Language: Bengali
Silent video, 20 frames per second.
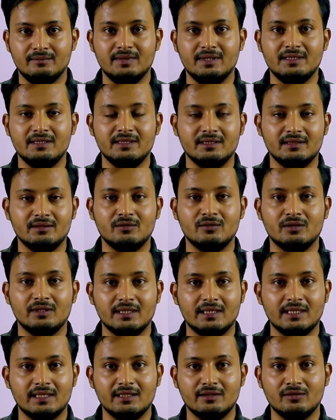বিজনেস করতে
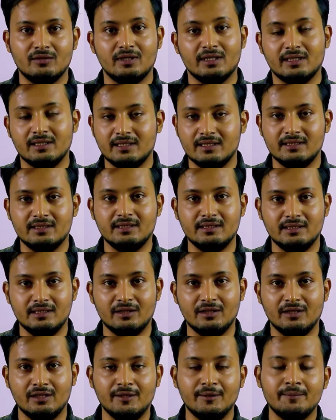গেলে তো অনেক রিস্ক নিতে
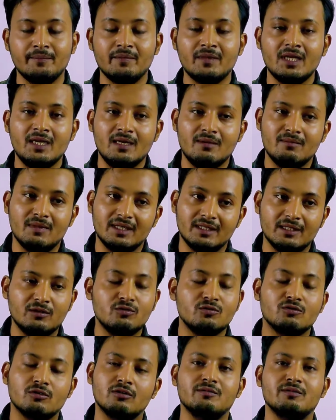হয় বাট
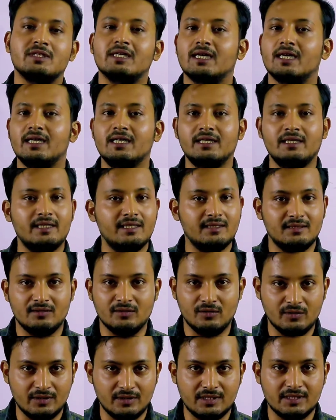দেখুন সব জায়গায় রিস্ক
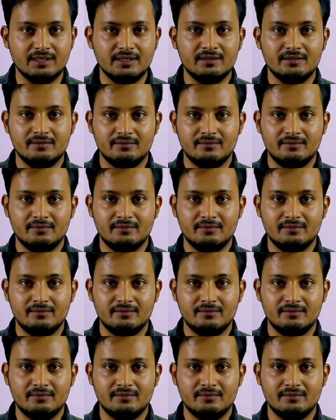রয়েছে